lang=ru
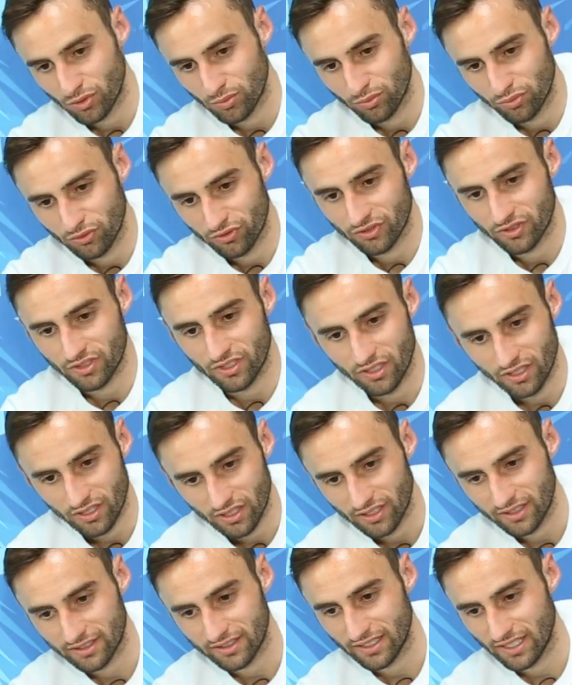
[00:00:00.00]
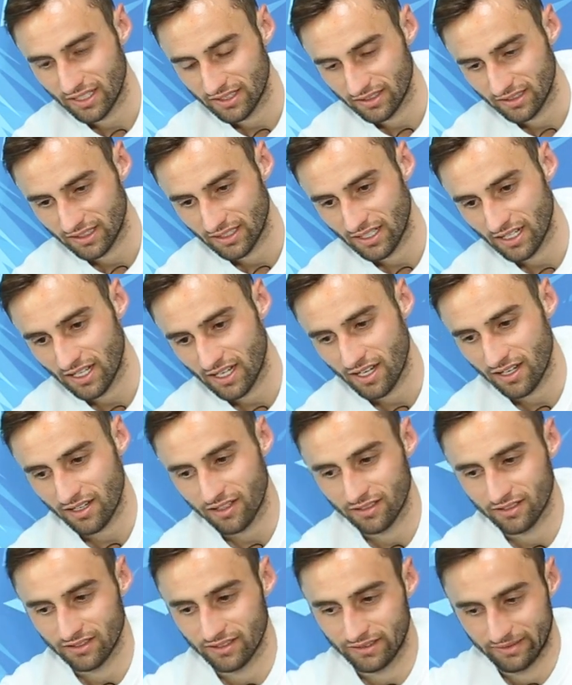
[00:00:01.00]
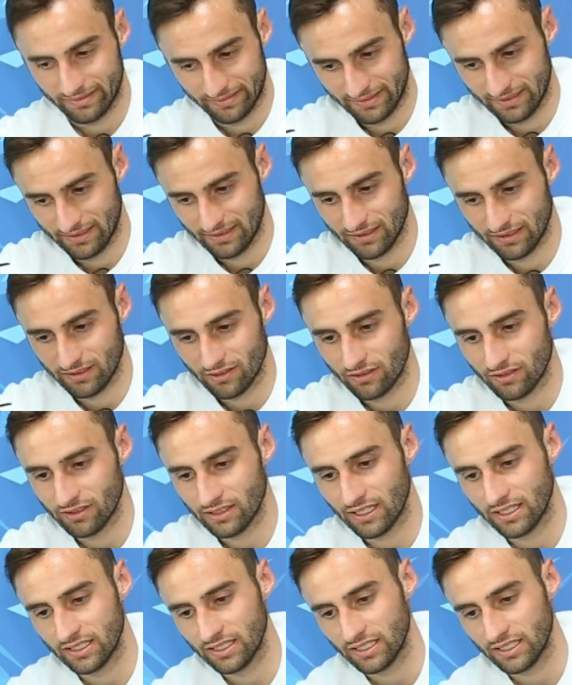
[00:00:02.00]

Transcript: пропустить ССК и на